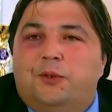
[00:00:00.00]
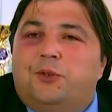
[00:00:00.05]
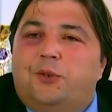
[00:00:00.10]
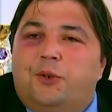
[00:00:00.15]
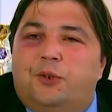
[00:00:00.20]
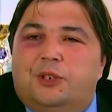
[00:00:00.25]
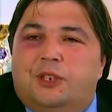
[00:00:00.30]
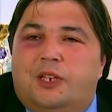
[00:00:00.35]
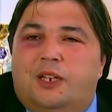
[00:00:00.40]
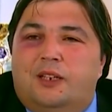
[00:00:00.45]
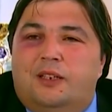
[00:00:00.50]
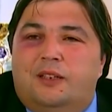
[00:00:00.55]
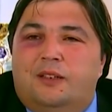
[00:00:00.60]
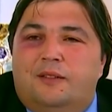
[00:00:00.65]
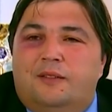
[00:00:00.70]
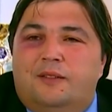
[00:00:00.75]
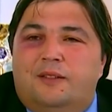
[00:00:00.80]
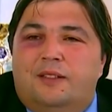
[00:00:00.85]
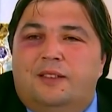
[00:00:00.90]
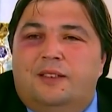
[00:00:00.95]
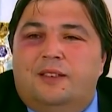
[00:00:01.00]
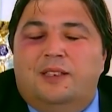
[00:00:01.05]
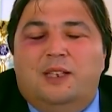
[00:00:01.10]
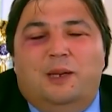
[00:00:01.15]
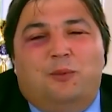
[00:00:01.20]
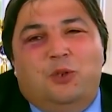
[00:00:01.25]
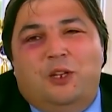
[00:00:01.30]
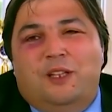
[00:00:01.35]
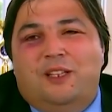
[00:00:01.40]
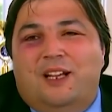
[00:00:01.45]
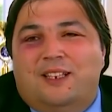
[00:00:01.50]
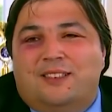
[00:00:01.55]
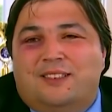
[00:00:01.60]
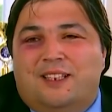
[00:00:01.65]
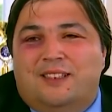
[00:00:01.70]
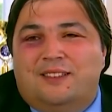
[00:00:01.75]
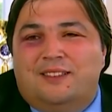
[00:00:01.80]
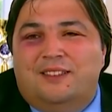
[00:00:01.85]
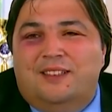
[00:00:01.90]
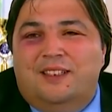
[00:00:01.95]
Hulki Hoca, kabul
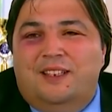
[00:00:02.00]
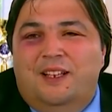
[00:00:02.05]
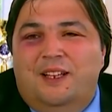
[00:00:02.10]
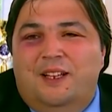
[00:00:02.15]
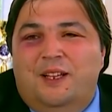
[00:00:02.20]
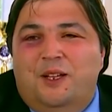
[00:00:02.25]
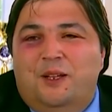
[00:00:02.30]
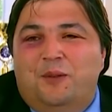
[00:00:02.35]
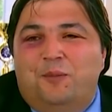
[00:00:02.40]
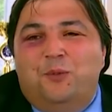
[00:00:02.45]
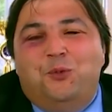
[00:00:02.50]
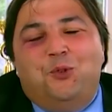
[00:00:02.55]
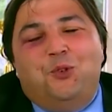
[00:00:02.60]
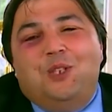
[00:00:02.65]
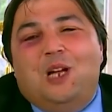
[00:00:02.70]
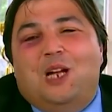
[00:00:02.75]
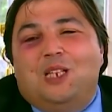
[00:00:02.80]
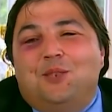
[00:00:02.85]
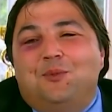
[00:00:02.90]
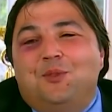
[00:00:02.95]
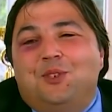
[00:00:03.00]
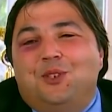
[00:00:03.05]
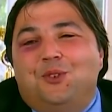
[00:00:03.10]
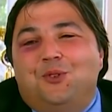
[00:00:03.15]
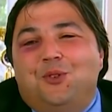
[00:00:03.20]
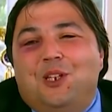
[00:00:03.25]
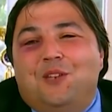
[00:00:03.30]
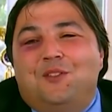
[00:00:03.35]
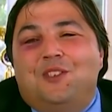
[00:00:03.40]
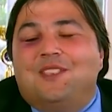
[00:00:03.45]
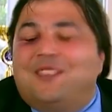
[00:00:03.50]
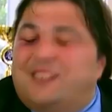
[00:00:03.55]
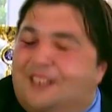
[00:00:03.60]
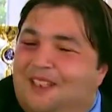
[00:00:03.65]
edersen müdür yardımcılığı görevini